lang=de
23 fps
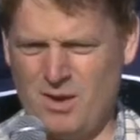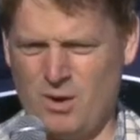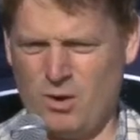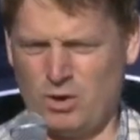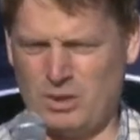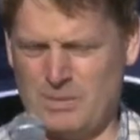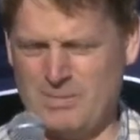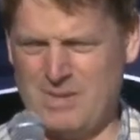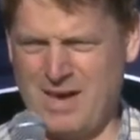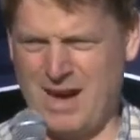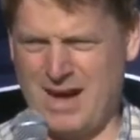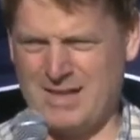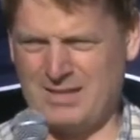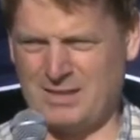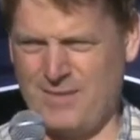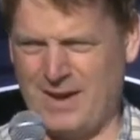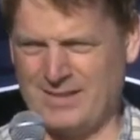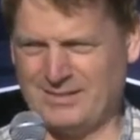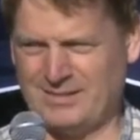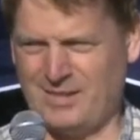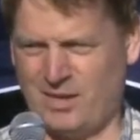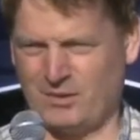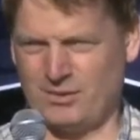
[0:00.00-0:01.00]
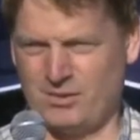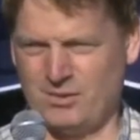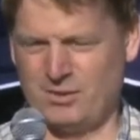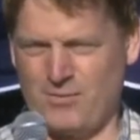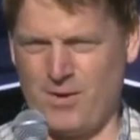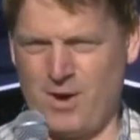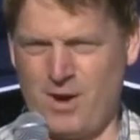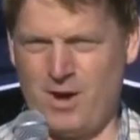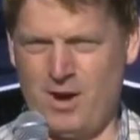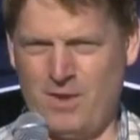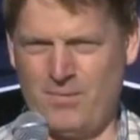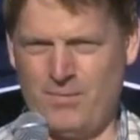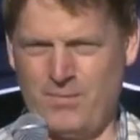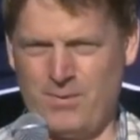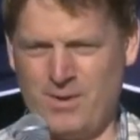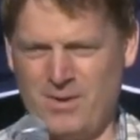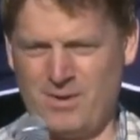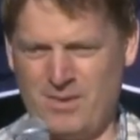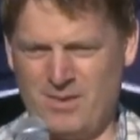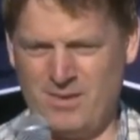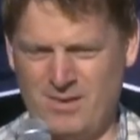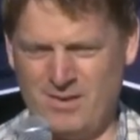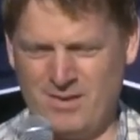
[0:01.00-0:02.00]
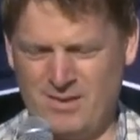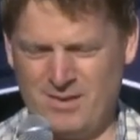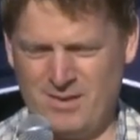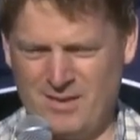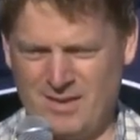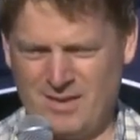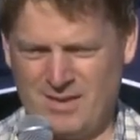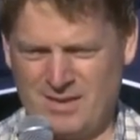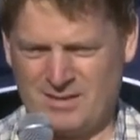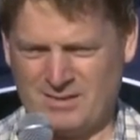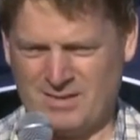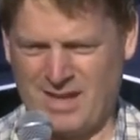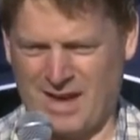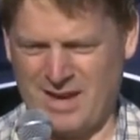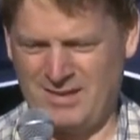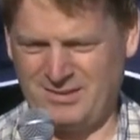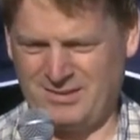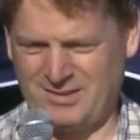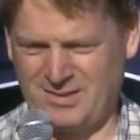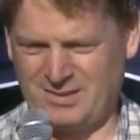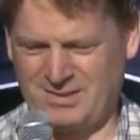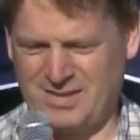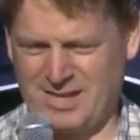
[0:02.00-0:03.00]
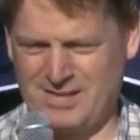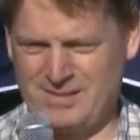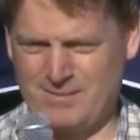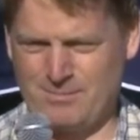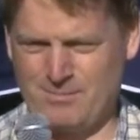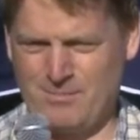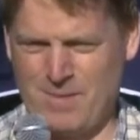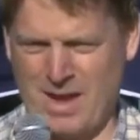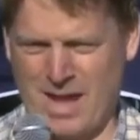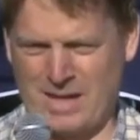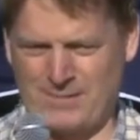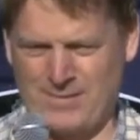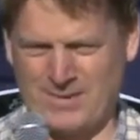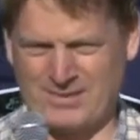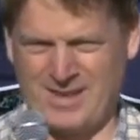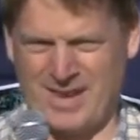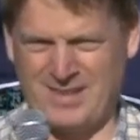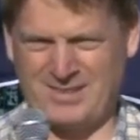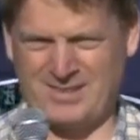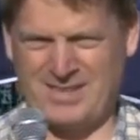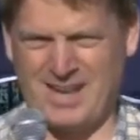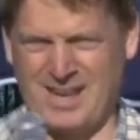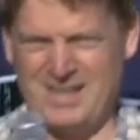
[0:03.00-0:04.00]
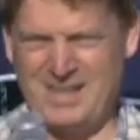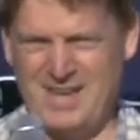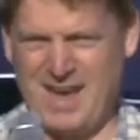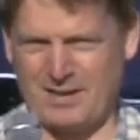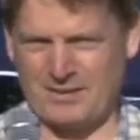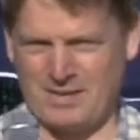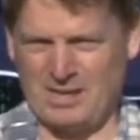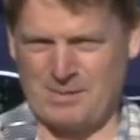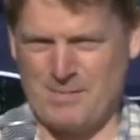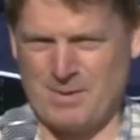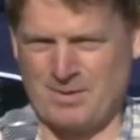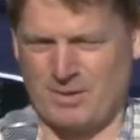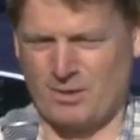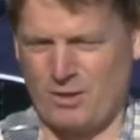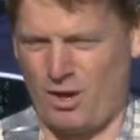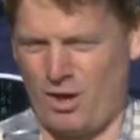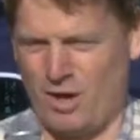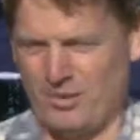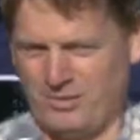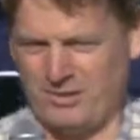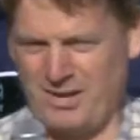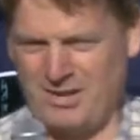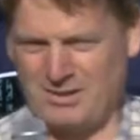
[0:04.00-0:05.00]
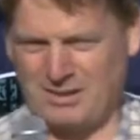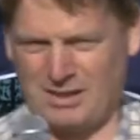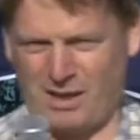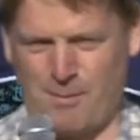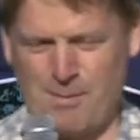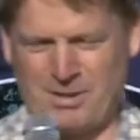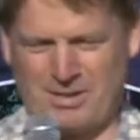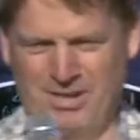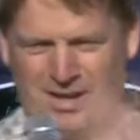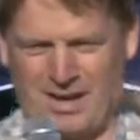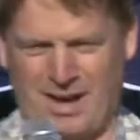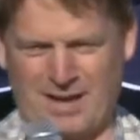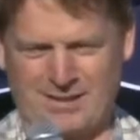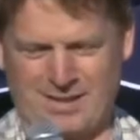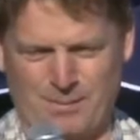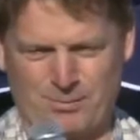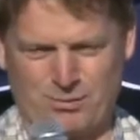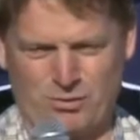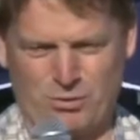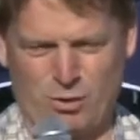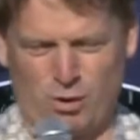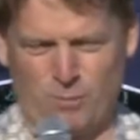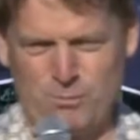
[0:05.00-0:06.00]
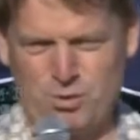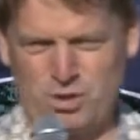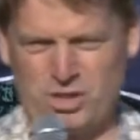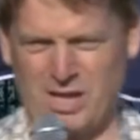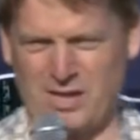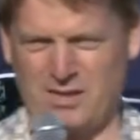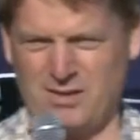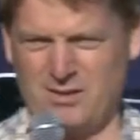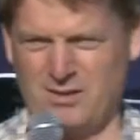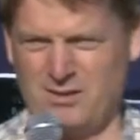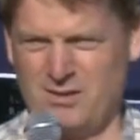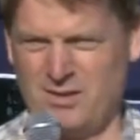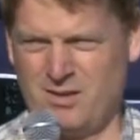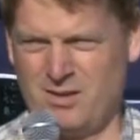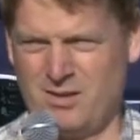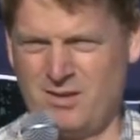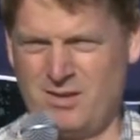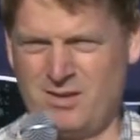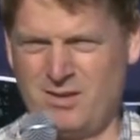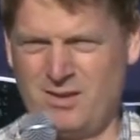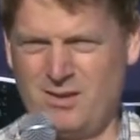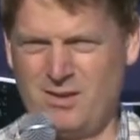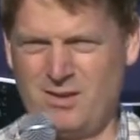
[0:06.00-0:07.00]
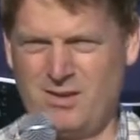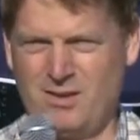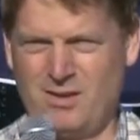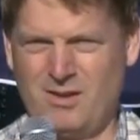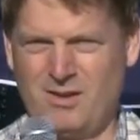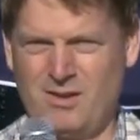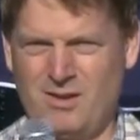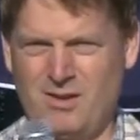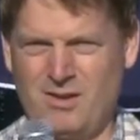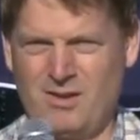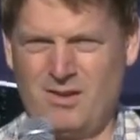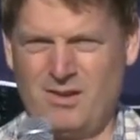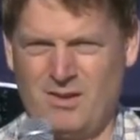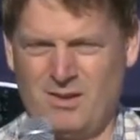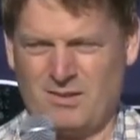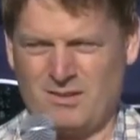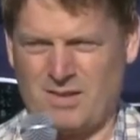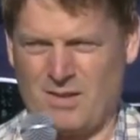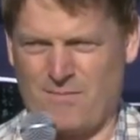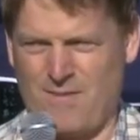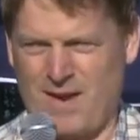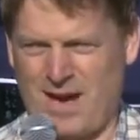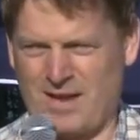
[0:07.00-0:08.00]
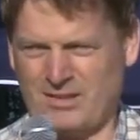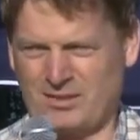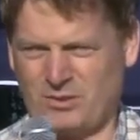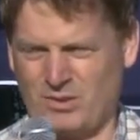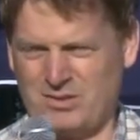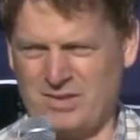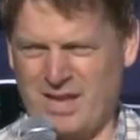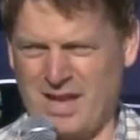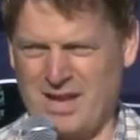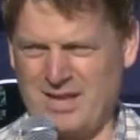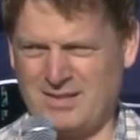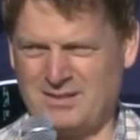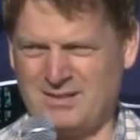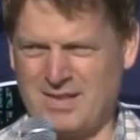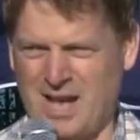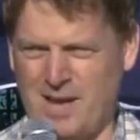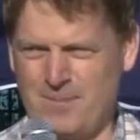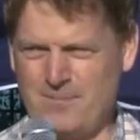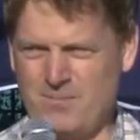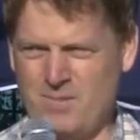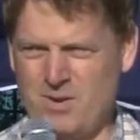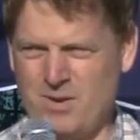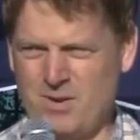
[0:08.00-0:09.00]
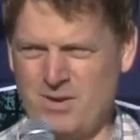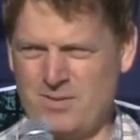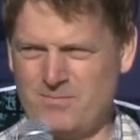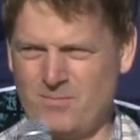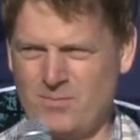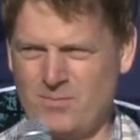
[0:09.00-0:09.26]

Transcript: Und im Jahr 2012, da ist es dann etwas eskaliert, nicht mit den Reusings, aber mit den gesamten Umständen. Da war es so seltsam,